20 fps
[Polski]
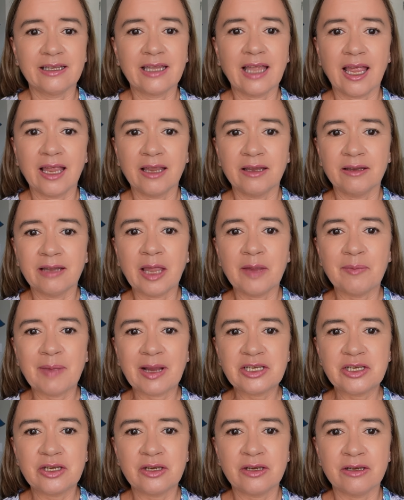naj,
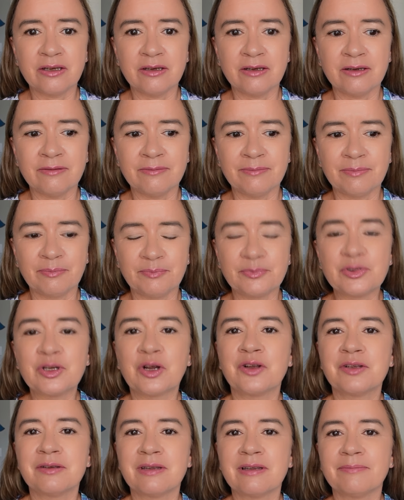najbardziej
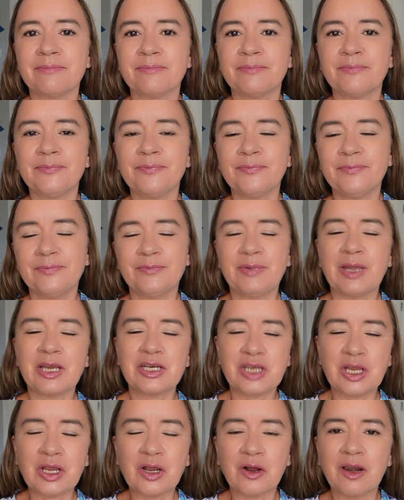w
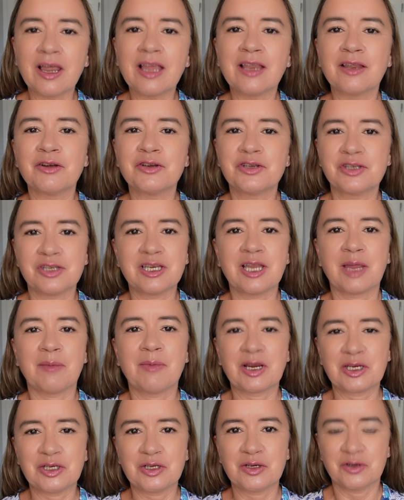pierwszej kolejności
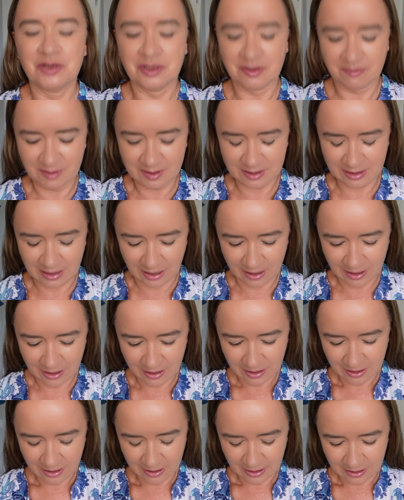najbardziej oczywista
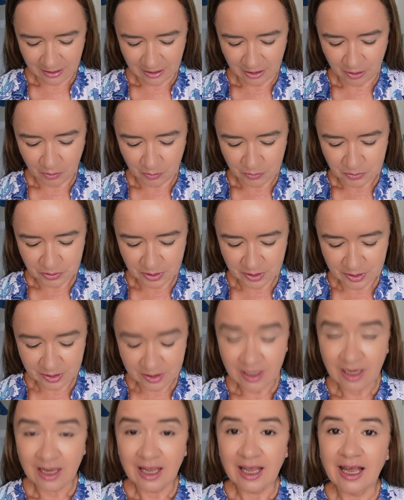
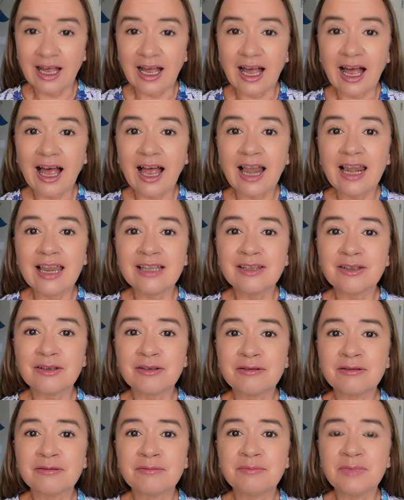korzyść, ale
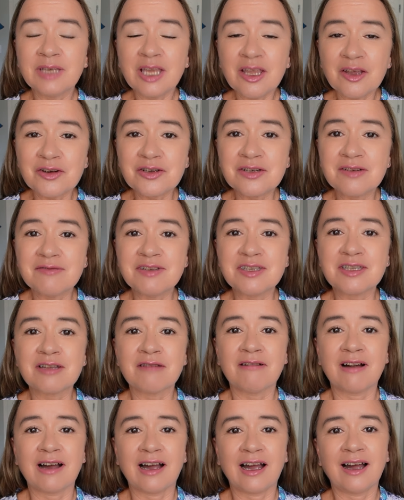tą mniej
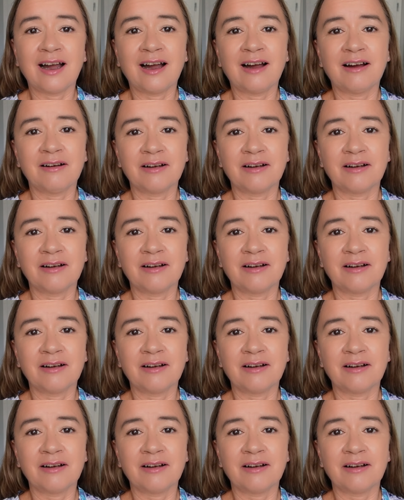oczywistą, a